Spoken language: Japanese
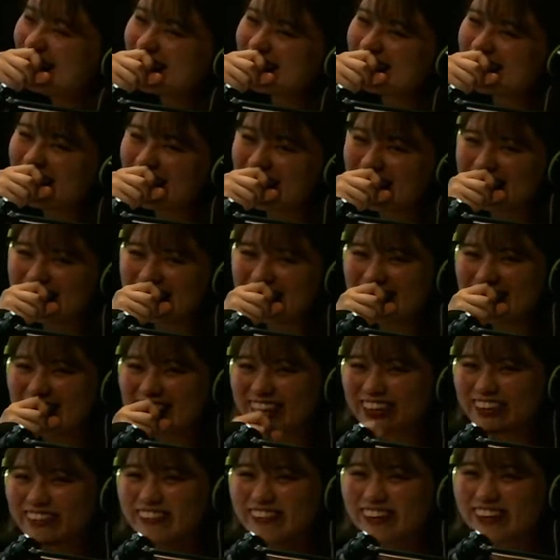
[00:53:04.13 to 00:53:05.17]
ねえ何
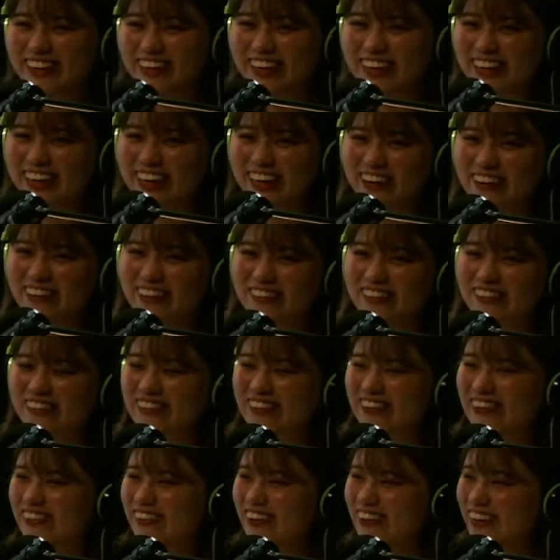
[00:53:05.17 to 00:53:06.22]
とも言えないことを
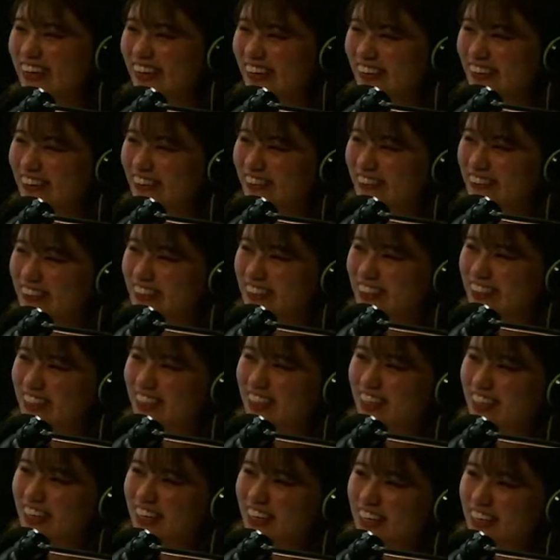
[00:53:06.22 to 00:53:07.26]
言わないでほ
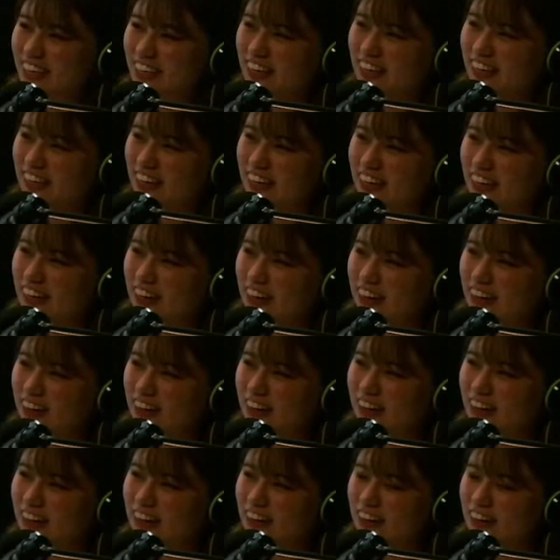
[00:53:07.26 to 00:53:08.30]
し
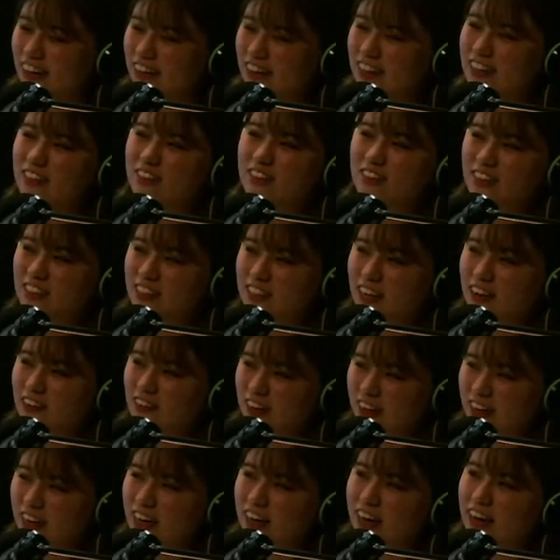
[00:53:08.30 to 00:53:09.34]
い21歳は
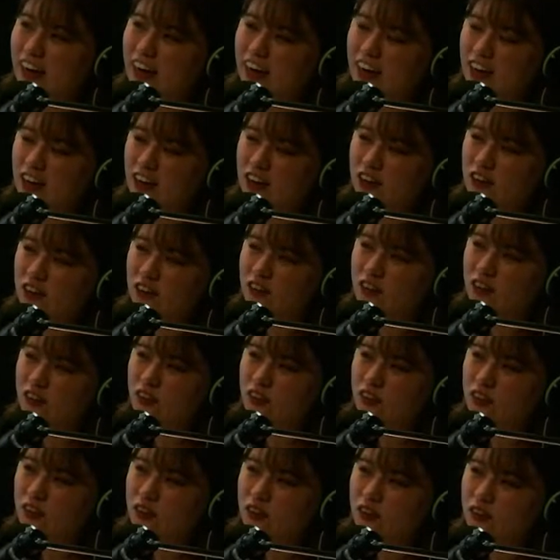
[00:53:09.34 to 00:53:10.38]
ねあの
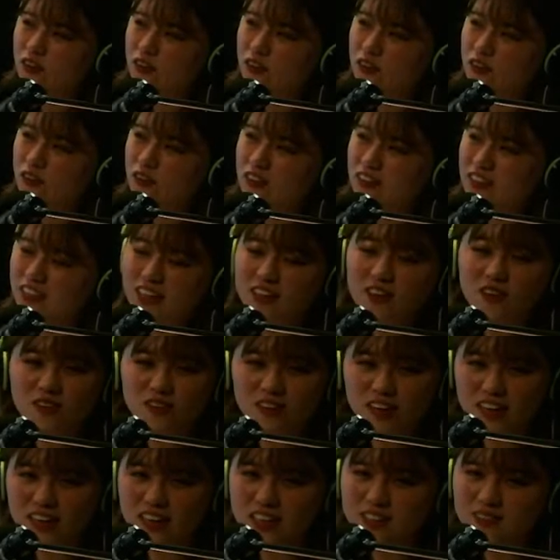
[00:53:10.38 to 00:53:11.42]
先ほど
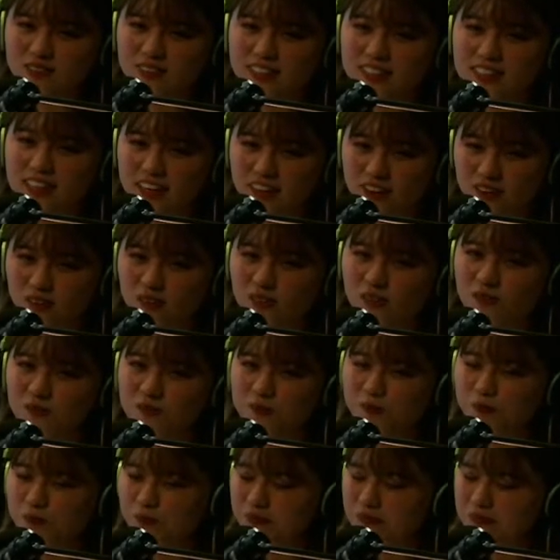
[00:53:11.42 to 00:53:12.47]
話しましたけど
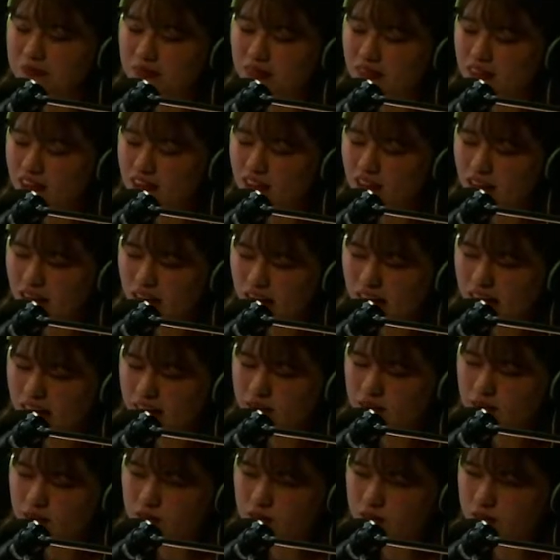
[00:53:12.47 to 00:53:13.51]
あ
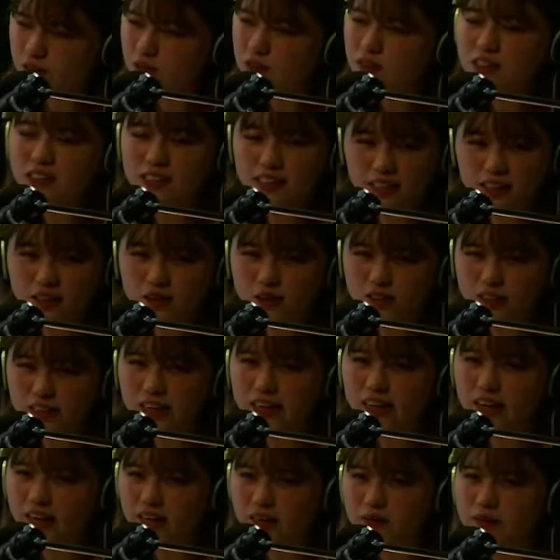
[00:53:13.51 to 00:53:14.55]
の、教員採用試
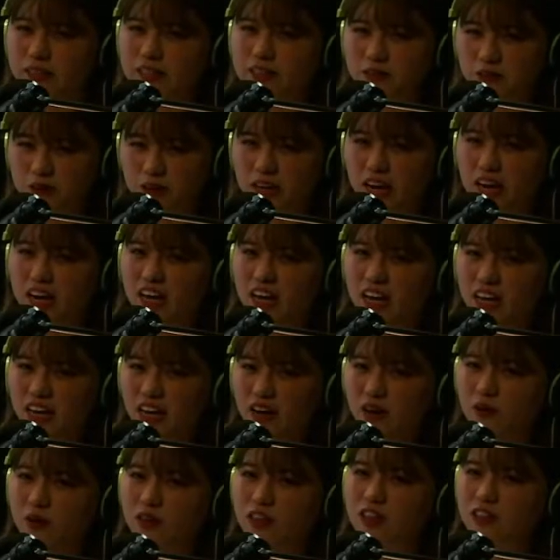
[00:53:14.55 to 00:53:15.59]
験がありますので、
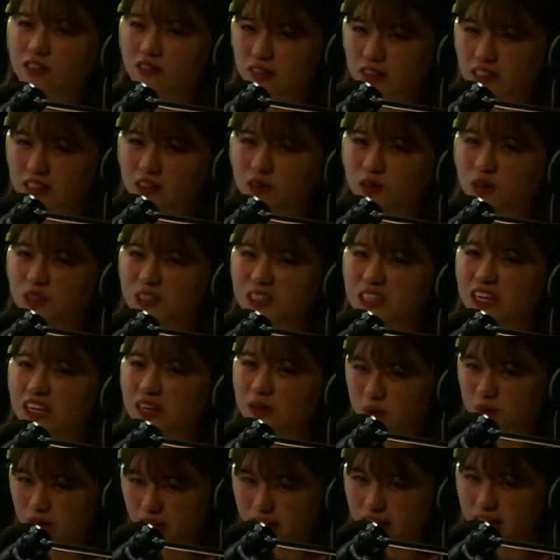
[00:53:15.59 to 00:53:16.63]
私はね、その試験に
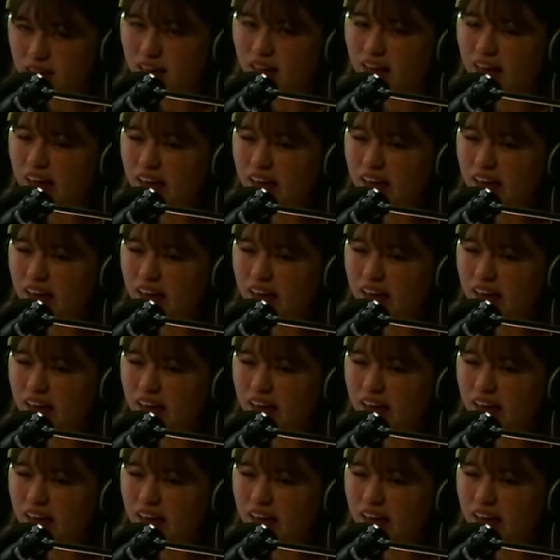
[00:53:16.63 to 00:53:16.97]
向かって、